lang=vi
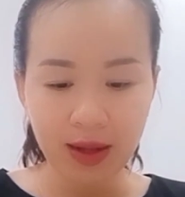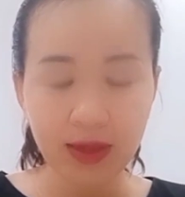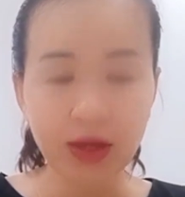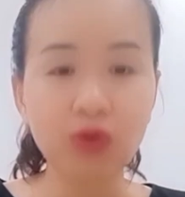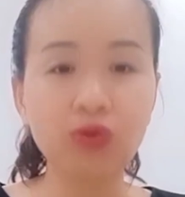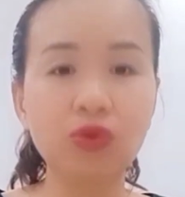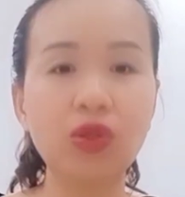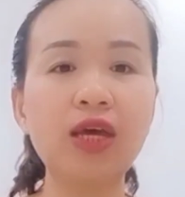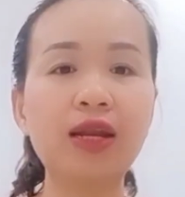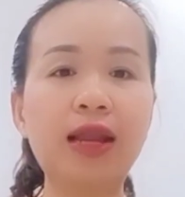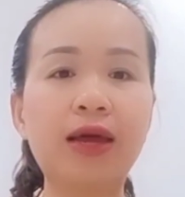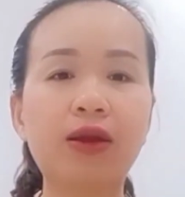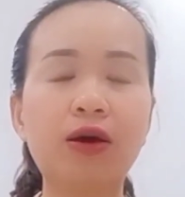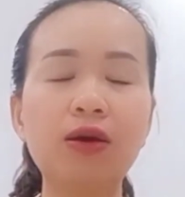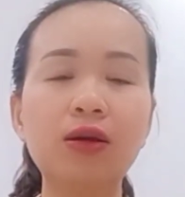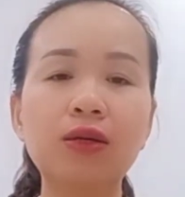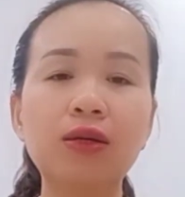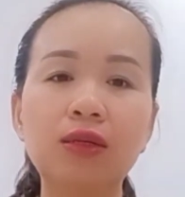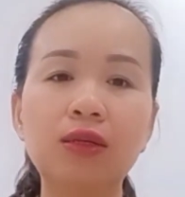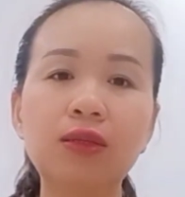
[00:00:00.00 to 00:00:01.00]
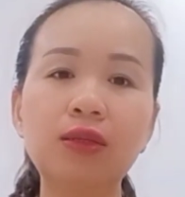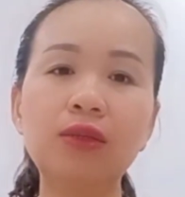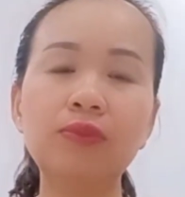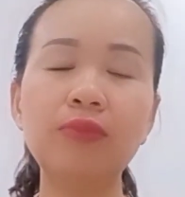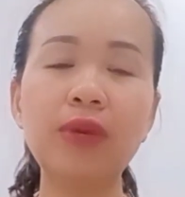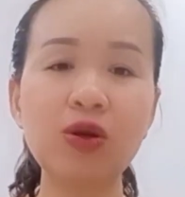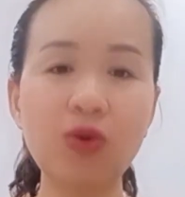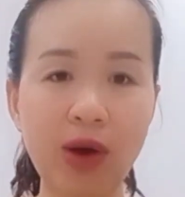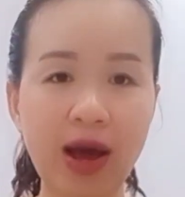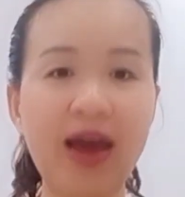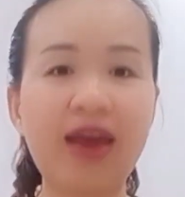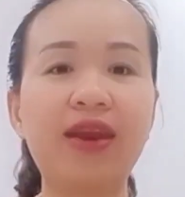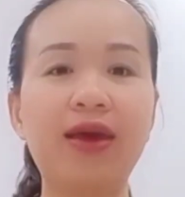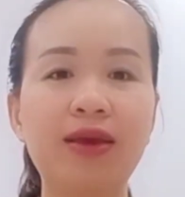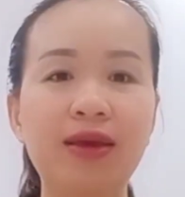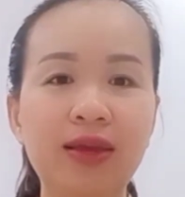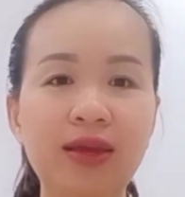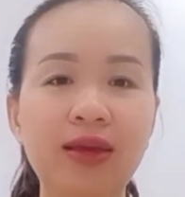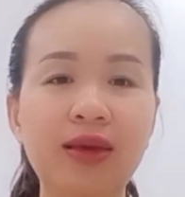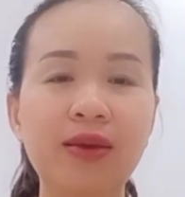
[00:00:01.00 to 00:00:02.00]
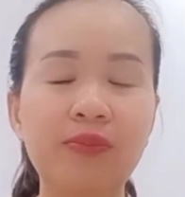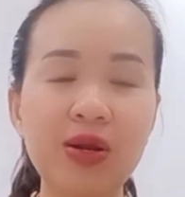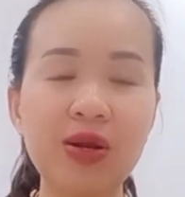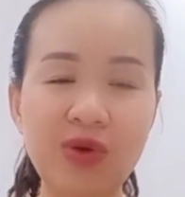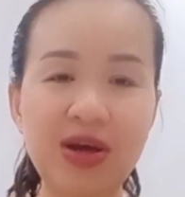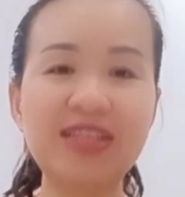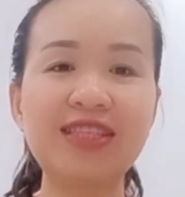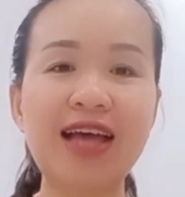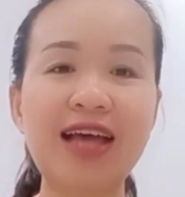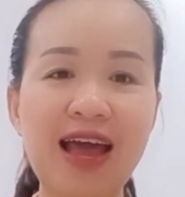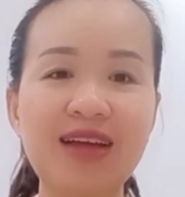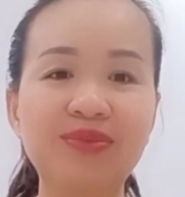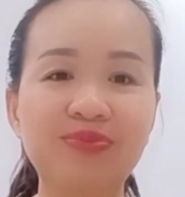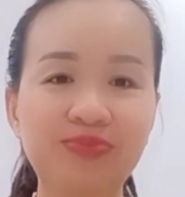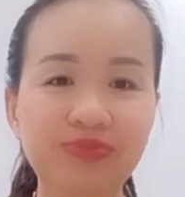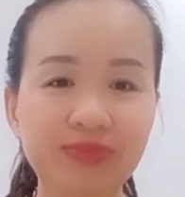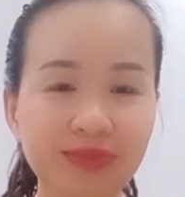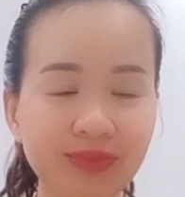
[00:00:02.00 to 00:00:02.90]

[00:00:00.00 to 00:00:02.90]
đầu tiên là nó ở bên ngoài này bên ngoài da